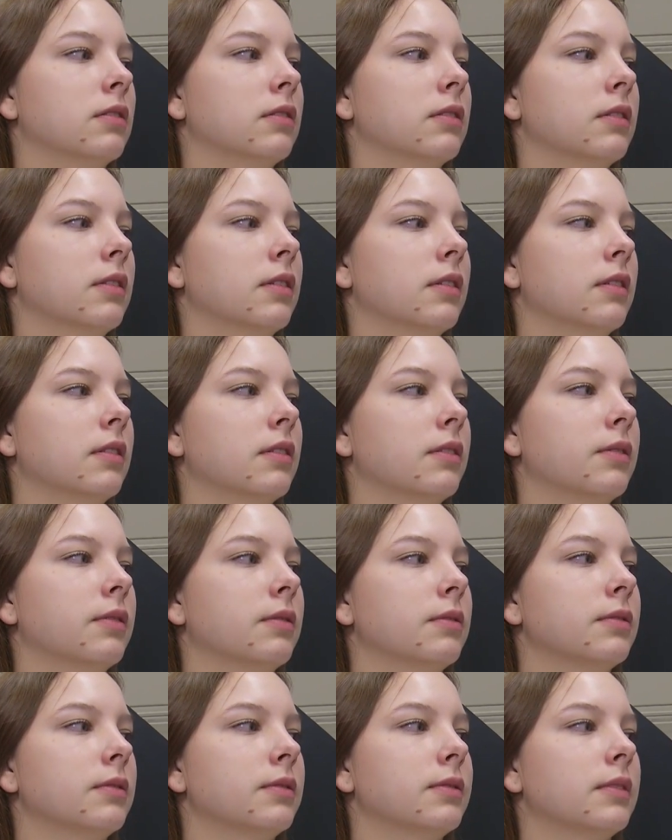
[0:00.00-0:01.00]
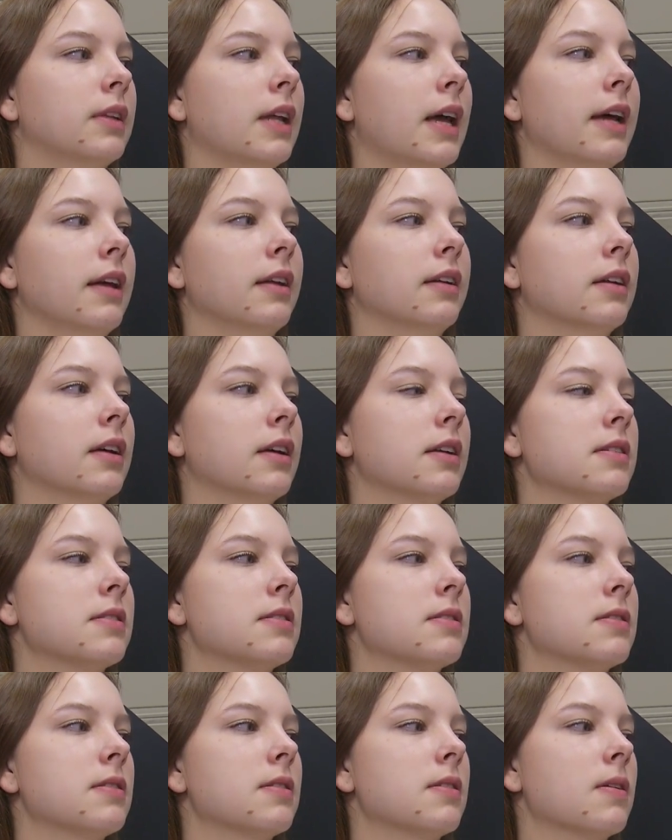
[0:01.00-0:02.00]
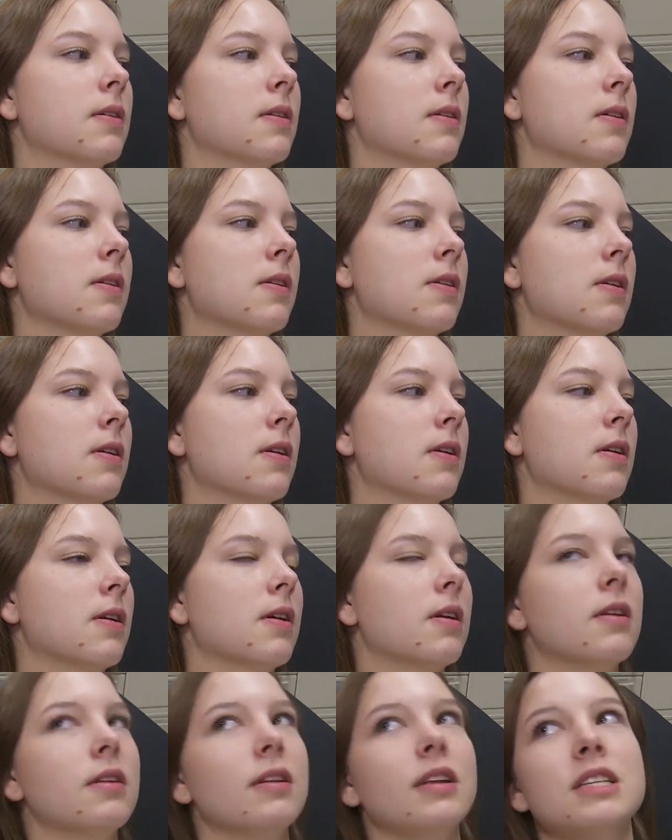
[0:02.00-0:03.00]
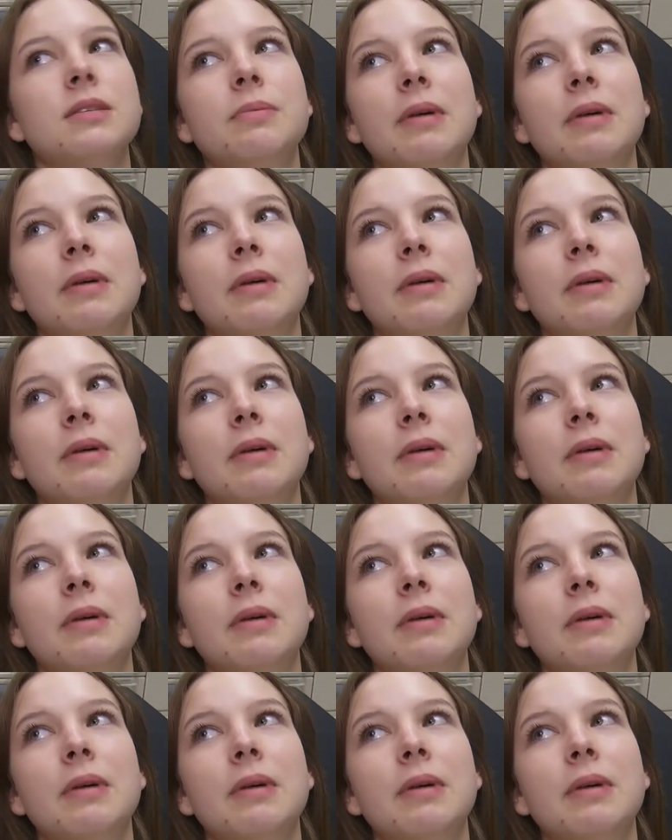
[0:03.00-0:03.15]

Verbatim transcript: oder was ist los? Nein, Hast du so große Angst gehabt oder was? Das